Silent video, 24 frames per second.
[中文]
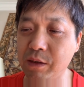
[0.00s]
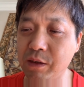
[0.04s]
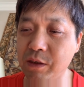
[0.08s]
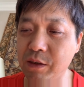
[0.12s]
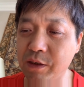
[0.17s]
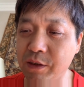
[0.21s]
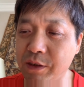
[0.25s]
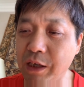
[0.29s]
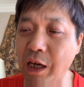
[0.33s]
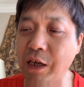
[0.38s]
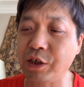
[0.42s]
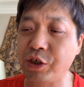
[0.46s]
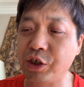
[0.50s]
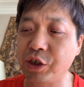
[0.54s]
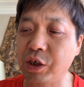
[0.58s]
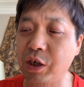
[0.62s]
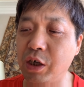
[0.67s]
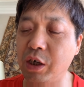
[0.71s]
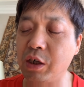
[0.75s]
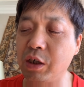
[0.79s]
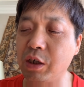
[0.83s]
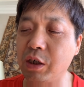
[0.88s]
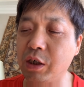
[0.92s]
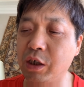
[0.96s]
三
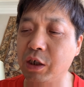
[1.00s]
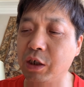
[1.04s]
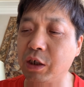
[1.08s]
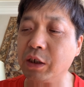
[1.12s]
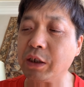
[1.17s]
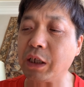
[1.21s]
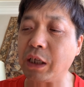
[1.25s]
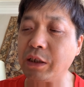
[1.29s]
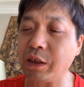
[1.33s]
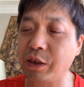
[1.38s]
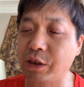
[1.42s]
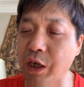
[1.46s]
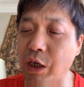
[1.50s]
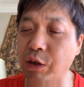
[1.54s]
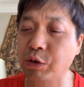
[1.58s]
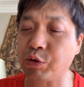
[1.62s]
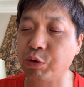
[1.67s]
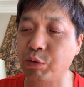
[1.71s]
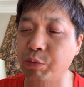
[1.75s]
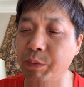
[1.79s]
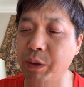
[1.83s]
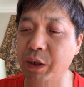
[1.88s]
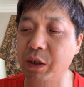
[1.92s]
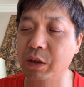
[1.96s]
十，河南的张
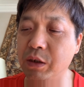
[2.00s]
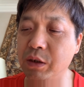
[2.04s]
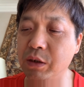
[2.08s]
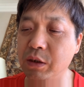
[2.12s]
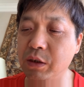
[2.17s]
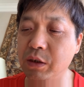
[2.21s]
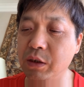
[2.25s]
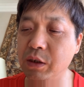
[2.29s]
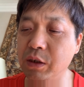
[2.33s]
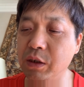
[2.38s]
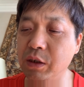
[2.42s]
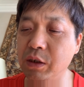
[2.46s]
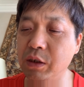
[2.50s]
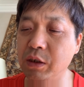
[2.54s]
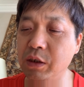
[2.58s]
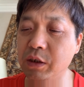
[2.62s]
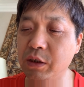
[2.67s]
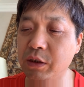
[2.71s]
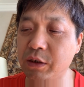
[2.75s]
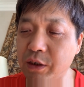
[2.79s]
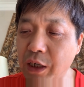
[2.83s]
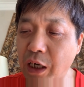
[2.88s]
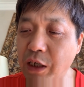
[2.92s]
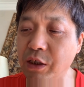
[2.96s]
从明；
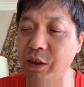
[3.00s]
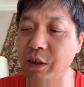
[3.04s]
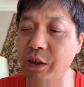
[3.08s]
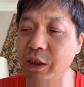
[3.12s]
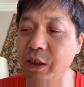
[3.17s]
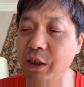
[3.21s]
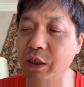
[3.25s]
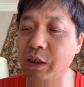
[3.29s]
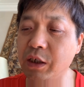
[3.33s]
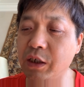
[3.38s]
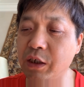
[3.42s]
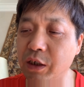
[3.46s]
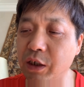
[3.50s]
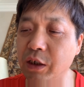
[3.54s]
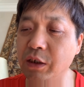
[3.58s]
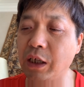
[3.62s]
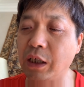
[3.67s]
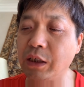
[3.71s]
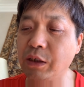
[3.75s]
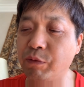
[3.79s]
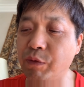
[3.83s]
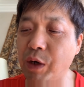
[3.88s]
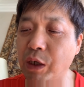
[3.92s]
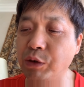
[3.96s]
三十一，河南
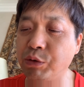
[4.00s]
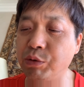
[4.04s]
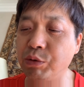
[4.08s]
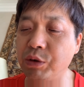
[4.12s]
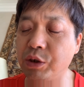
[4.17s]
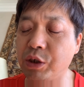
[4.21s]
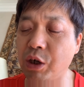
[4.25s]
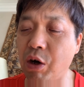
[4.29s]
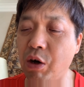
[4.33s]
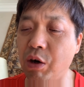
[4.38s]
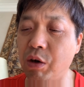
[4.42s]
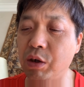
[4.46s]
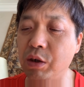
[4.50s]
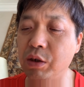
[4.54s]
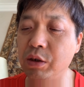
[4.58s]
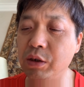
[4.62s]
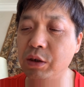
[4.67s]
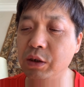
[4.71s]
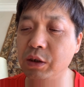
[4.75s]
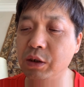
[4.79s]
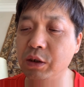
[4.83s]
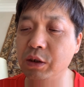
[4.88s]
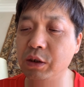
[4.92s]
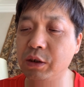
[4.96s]
的王俊超；
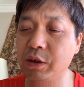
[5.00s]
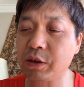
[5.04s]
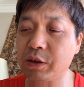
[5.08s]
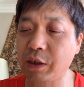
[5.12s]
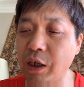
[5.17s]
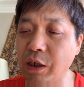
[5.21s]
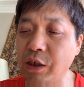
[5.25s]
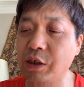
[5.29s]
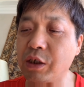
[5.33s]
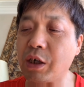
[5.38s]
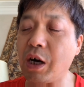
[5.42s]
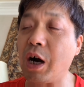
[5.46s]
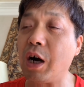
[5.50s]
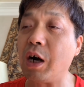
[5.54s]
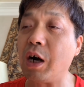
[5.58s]
三十二，